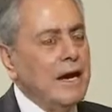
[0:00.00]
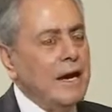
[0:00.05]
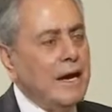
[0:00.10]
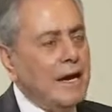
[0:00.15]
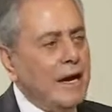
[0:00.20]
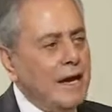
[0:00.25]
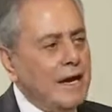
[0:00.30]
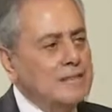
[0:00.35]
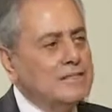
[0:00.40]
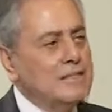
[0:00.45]

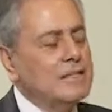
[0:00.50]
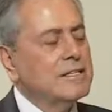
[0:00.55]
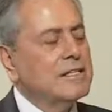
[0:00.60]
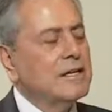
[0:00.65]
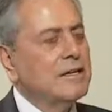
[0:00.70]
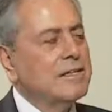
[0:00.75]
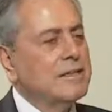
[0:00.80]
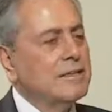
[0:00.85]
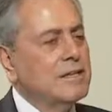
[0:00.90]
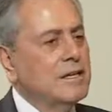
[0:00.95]
هذا
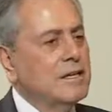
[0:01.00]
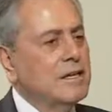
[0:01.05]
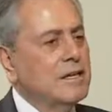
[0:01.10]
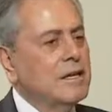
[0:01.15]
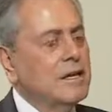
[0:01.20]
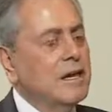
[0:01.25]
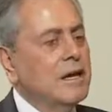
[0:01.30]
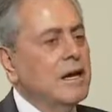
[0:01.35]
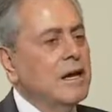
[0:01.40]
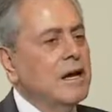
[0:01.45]

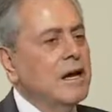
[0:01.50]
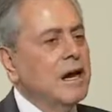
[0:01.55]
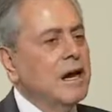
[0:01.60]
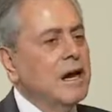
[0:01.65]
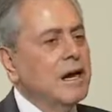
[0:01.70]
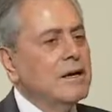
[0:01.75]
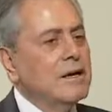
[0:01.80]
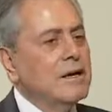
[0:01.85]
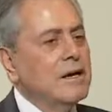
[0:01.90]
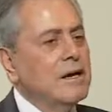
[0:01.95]
التفعيل
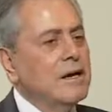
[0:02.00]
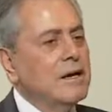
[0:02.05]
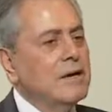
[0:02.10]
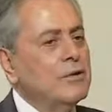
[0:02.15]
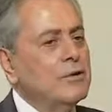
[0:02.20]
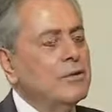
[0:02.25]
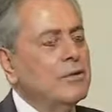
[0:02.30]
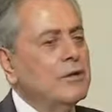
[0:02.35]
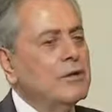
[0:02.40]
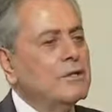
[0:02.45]
اراه
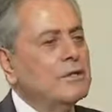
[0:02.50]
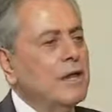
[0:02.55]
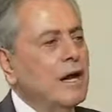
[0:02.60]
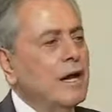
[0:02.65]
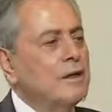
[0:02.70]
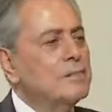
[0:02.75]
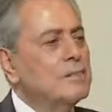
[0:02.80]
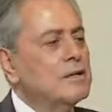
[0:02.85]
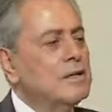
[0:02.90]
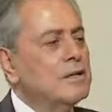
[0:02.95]
هو
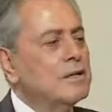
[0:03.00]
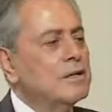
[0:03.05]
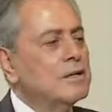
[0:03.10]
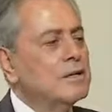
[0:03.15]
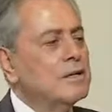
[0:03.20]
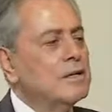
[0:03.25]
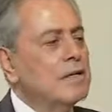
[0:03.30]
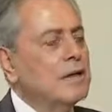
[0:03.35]
تعبير